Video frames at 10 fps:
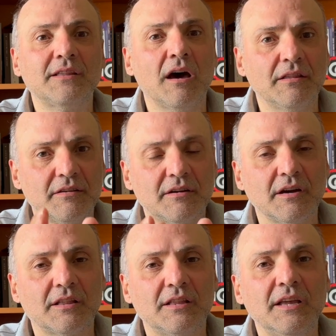daha
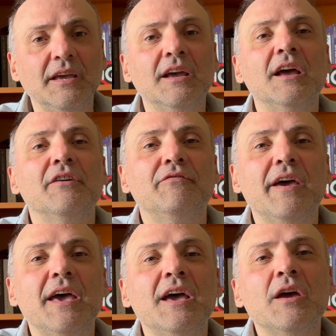dikkatli
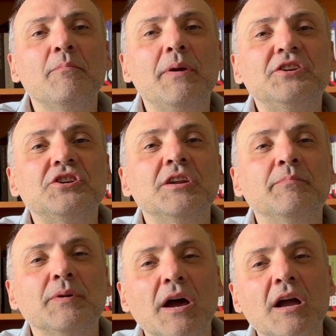ve
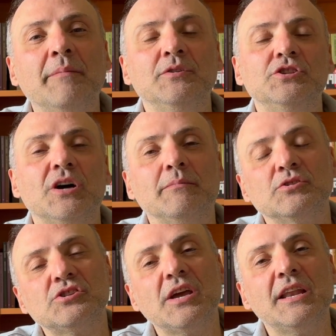peşini bırakamayacağımız
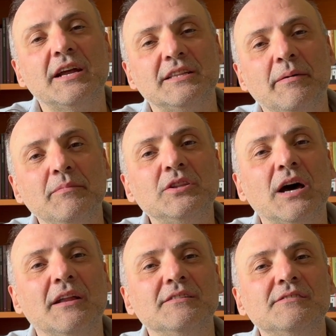şeylerden bir
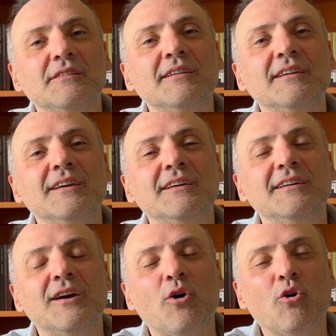tanesi
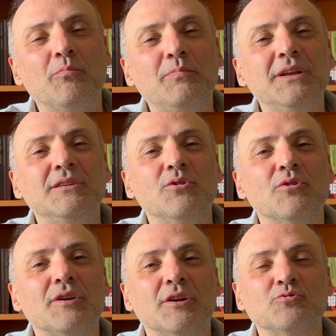o bilgi
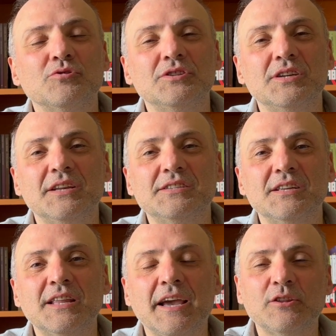okyanusu
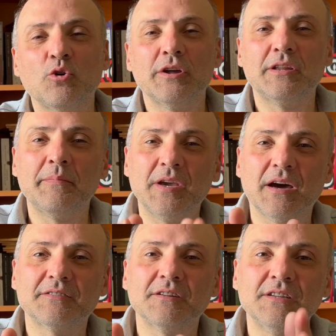içerisinde ya da o
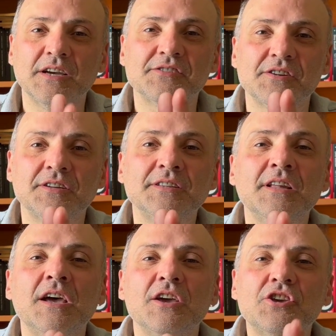edebiyatın, yazının
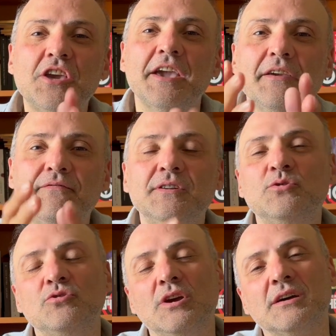keyifli
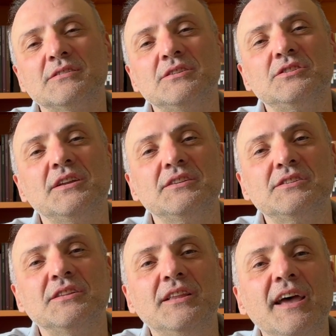dünyası
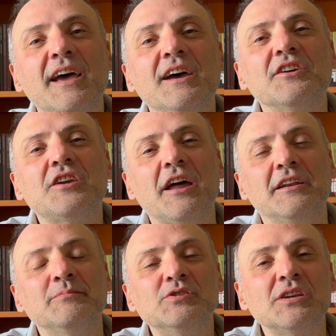içerisinde
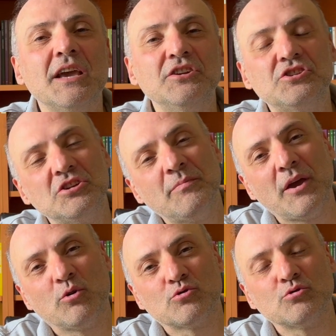kendimizi geliştirme
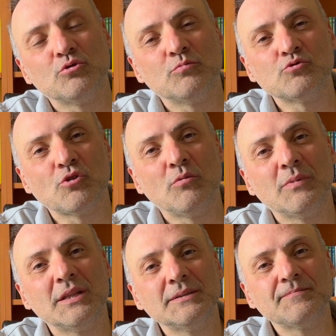yolculuğumuz olmalı.